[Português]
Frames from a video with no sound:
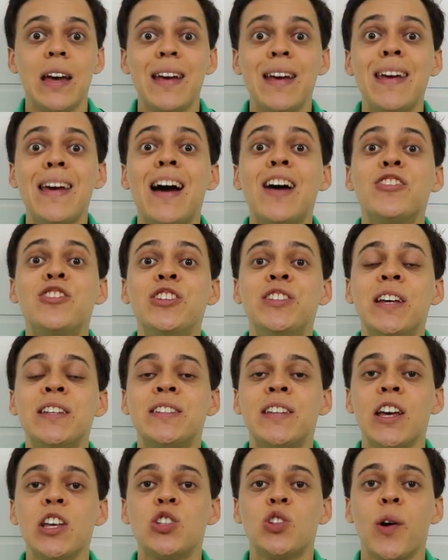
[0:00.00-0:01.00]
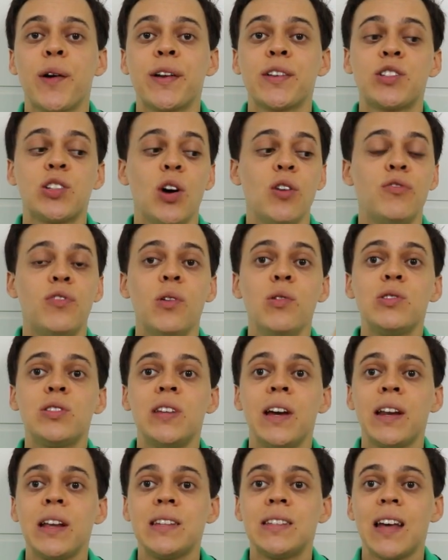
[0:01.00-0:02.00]
E as 16 horas só vão
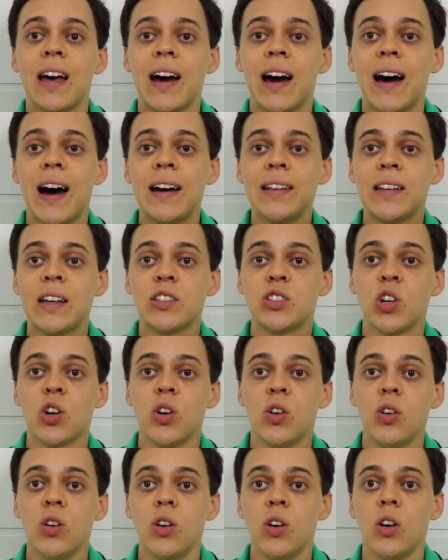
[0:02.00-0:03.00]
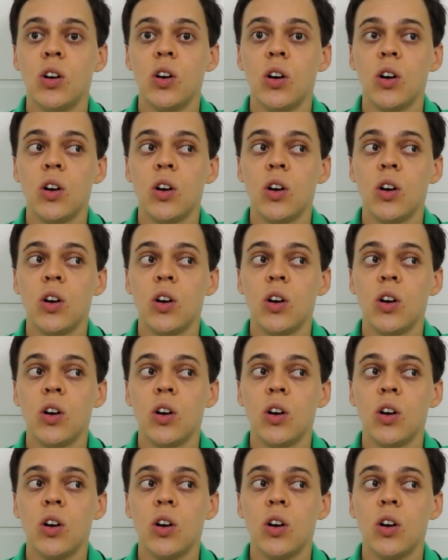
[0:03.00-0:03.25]
ser encerradas, ó,